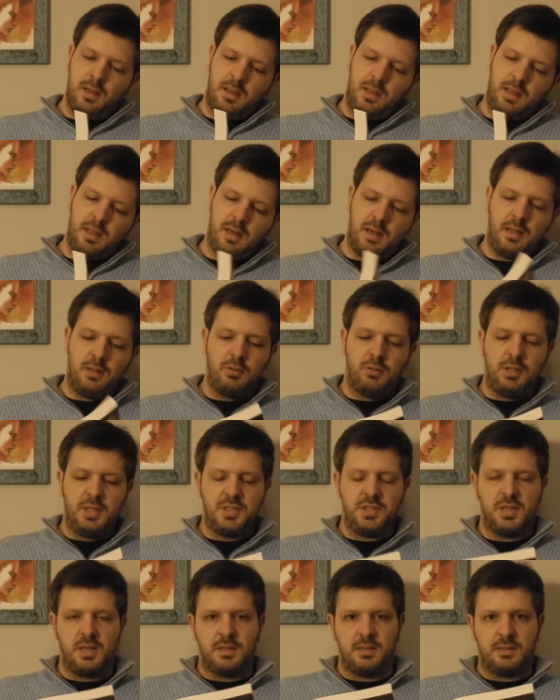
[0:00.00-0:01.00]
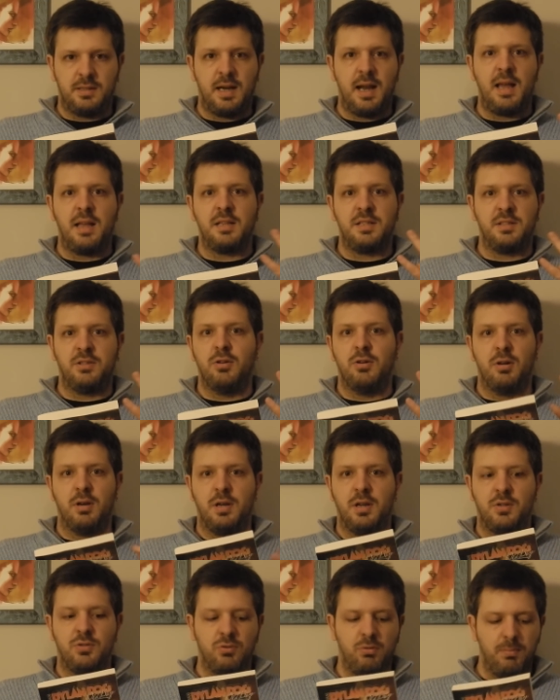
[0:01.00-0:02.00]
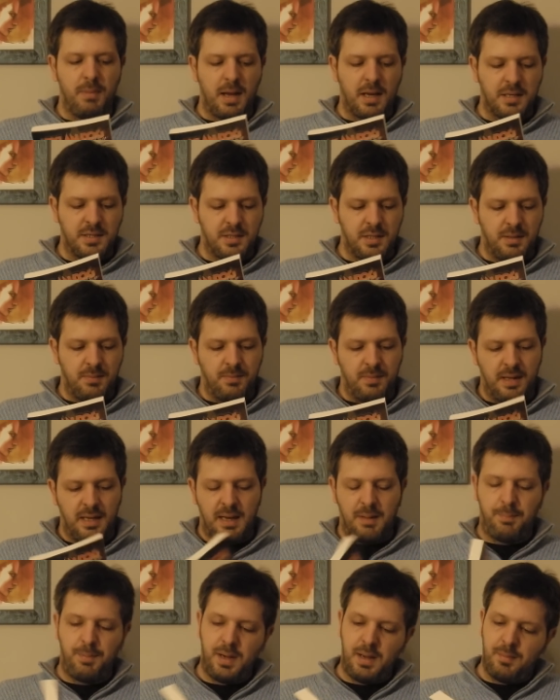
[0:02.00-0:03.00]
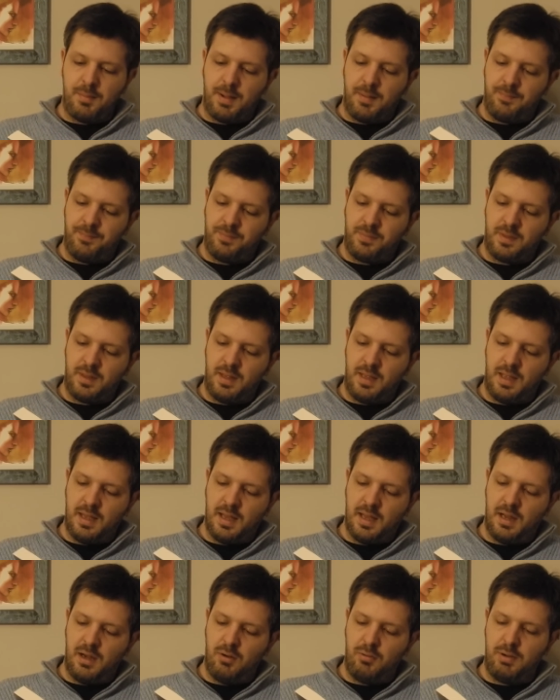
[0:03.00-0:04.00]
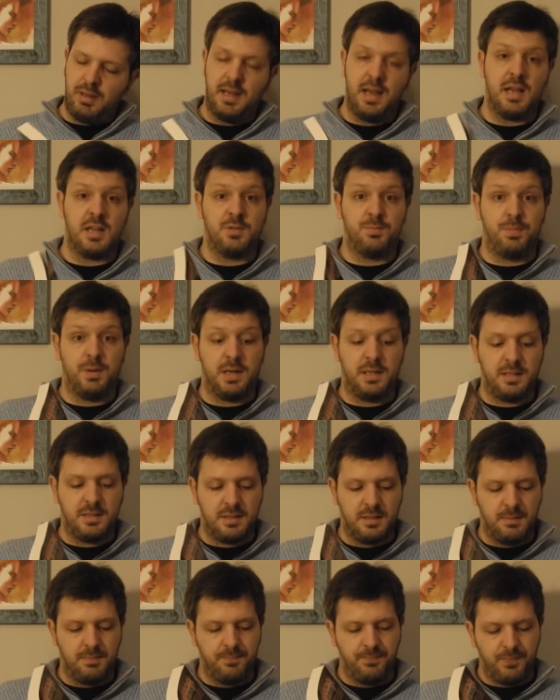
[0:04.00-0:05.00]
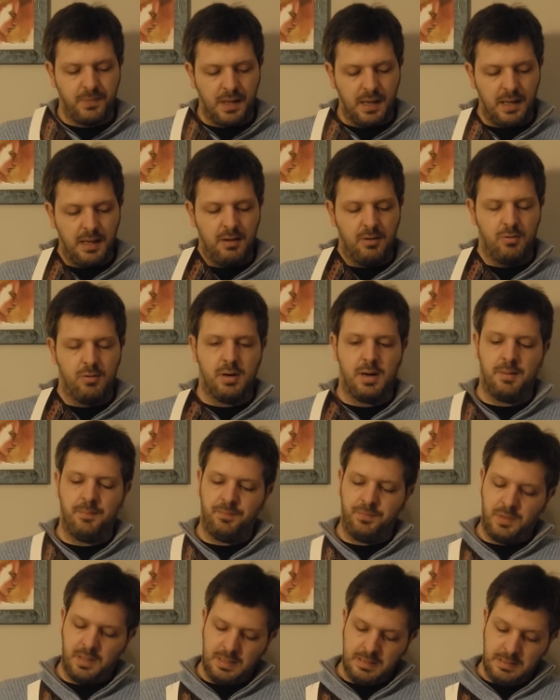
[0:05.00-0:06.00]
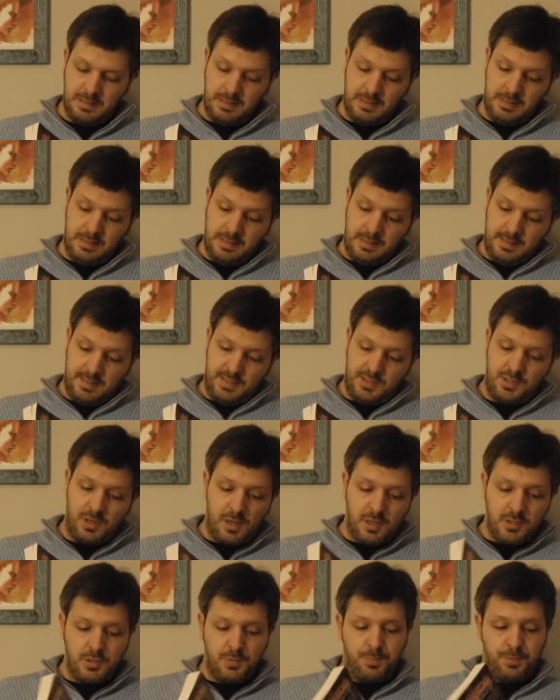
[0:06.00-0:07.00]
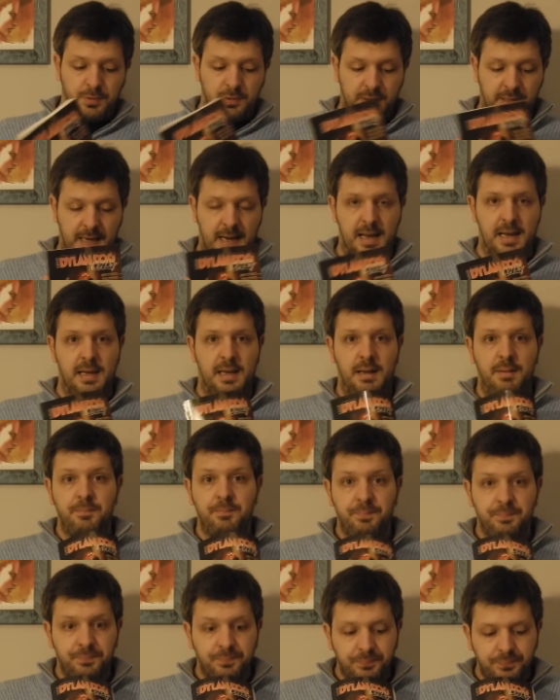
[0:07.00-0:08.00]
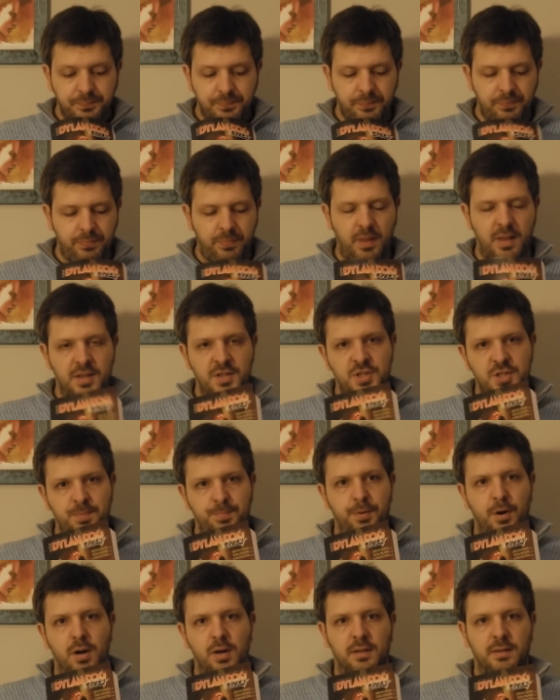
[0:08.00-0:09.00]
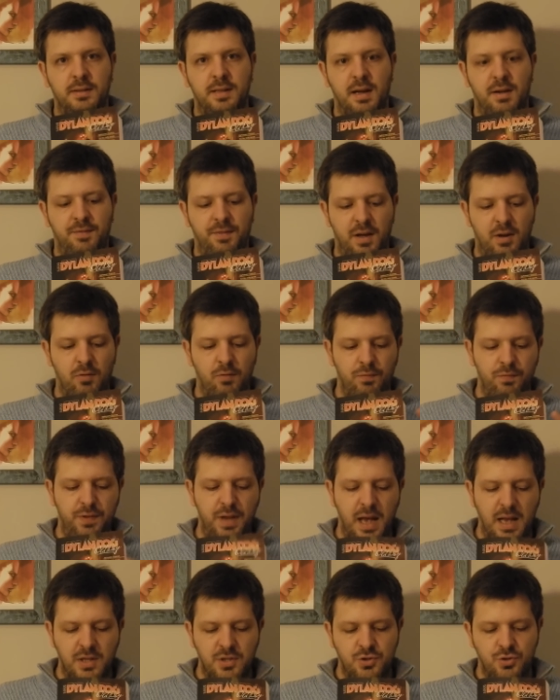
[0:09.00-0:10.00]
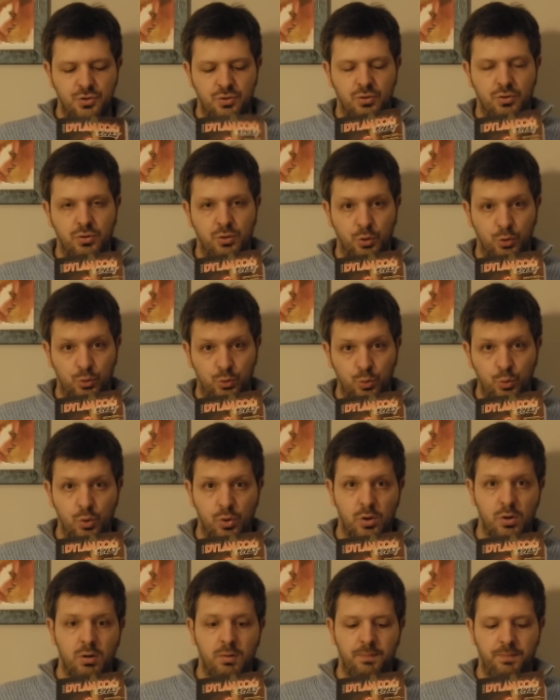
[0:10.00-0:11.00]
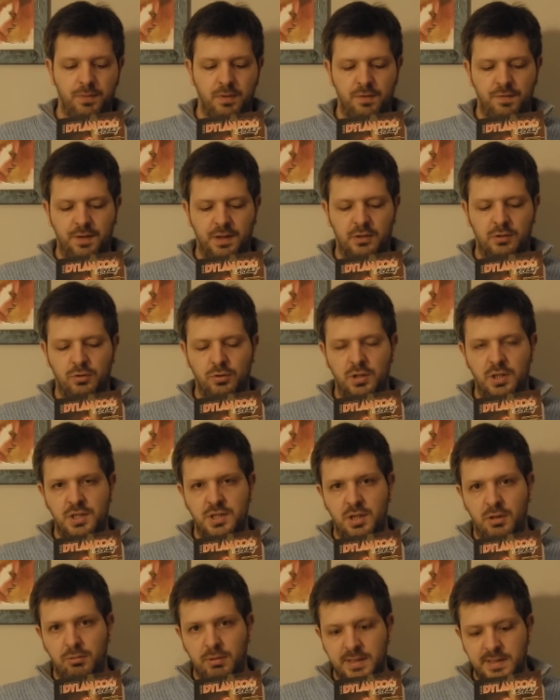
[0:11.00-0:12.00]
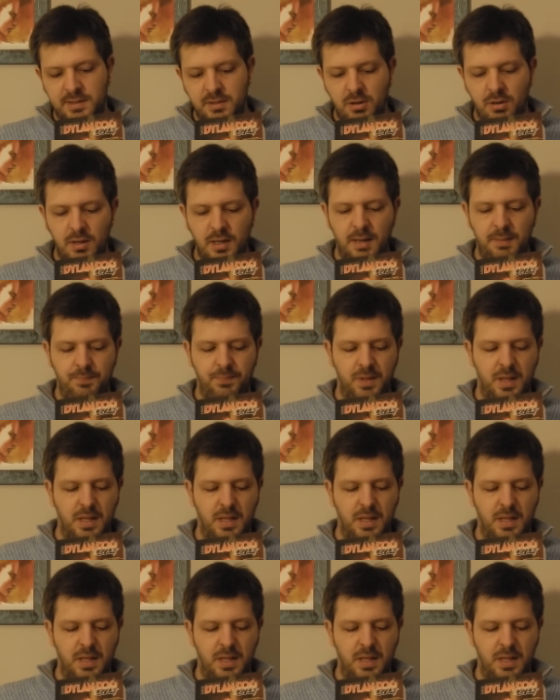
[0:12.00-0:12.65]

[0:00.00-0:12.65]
Il rito dice tre storie sul Maxi. La prima è Halloween Express. Allora, Giorgio Pontrelli ci porta a fare un viaggio notturno fatto di situazioni